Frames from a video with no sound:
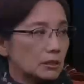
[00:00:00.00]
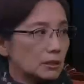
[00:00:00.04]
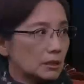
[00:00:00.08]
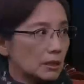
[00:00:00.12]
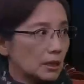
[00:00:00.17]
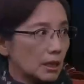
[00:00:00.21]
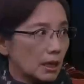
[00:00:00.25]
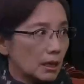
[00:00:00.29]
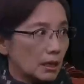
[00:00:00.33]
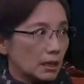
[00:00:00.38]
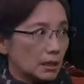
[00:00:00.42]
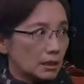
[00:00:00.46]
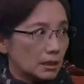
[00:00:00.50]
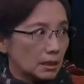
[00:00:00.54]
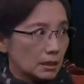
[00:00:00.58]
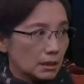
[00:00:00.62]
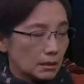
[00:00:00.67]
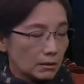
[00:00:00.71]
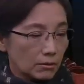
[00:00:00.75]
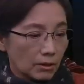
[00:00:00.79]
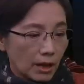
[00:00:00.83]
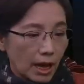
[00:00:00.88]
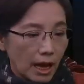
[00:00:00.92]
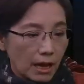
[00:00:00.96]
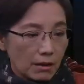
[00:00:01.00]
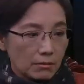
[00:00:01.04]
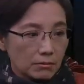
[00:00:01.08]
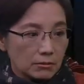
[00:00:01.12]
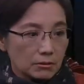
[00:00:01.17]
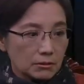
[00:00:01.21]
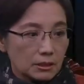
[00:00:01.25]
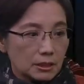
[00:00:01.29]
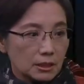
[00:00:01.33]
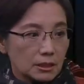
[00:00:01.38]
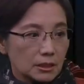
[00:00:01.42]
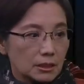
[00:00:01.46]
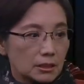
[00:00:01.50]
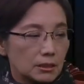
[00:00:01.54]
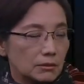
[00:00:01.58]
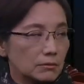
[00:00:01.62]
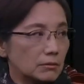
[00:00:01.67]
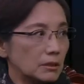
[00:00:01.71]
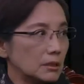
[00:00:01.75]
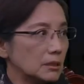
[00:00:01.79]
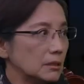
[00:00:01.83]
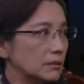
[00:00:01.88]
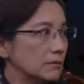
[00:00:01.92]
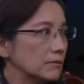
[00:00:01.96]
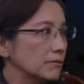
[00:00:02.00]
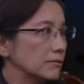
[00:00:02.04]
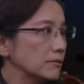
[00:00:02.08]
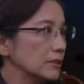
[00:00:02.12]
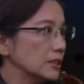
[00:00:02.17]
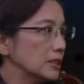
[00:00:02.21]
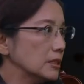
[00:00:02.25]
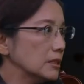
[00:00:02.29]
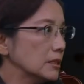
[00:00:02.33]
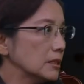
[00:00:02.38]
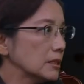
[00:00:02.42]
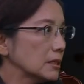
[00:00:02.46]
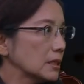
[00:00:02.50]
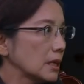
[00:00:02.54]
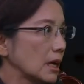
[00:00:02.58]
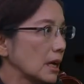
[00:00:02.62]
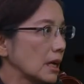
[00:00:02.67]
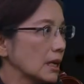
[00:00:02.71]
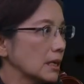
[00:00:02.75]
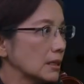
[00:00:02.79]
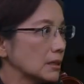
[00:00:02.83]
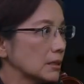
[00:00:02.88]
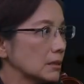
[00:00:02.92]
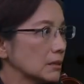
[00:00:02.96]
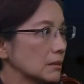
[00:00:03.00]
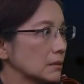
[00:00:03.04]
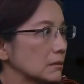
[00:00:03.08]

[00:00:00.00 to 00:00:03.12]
是汉武帝是文艺复兴，他